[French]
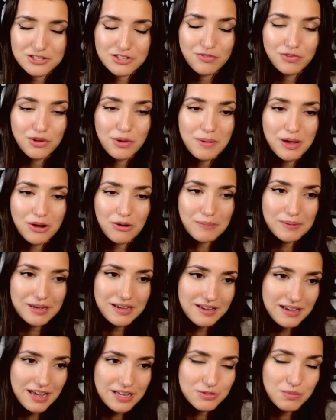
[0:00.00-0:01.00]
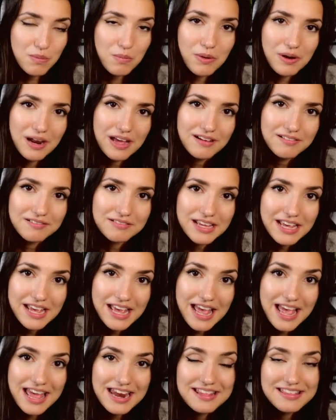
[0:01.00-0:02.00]
Sauf que ma grand-mère, à ce moment-là,
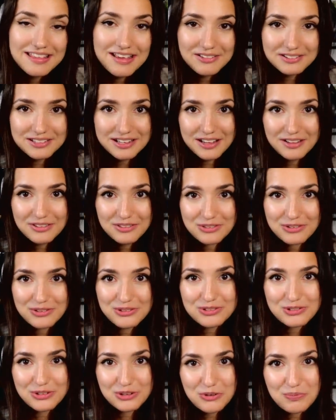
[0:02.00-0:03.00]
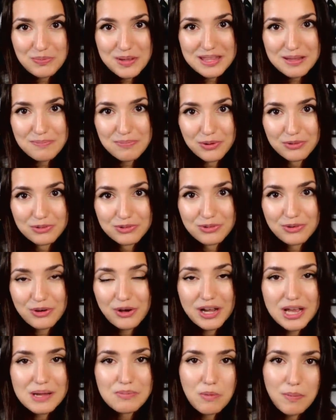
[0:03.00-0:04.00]
elle était en train de s'occuper des plantes
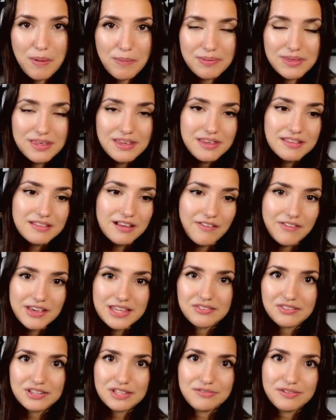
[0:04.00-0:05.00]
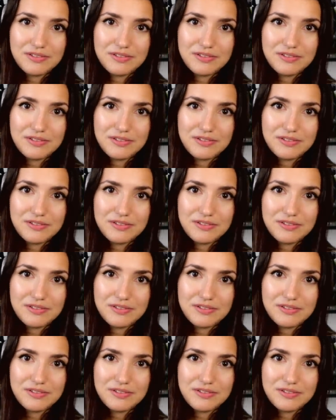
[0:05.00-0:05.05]
dehors et mon papy, il travaillait dans les